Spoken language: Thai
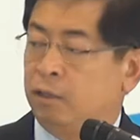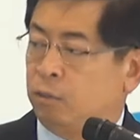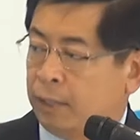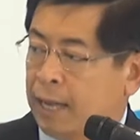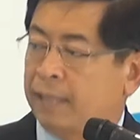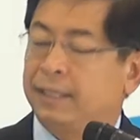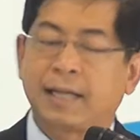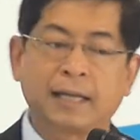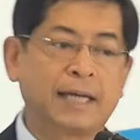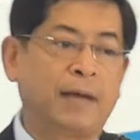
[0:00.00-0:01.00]
ส่วนก๊าซที่
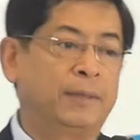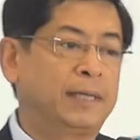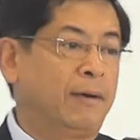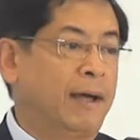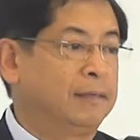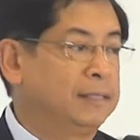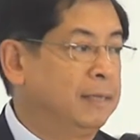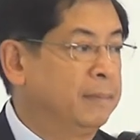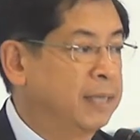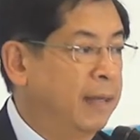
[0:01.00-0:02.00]
ตั้งใจว่าจะเอา LNG
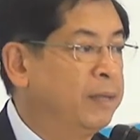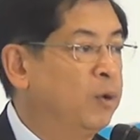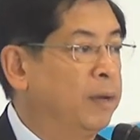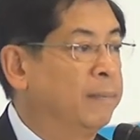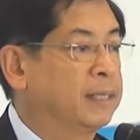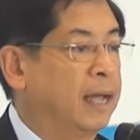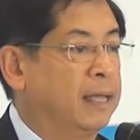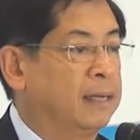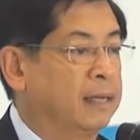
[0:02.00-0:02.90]
มาใช้ประโยชน์ในเมืองไทย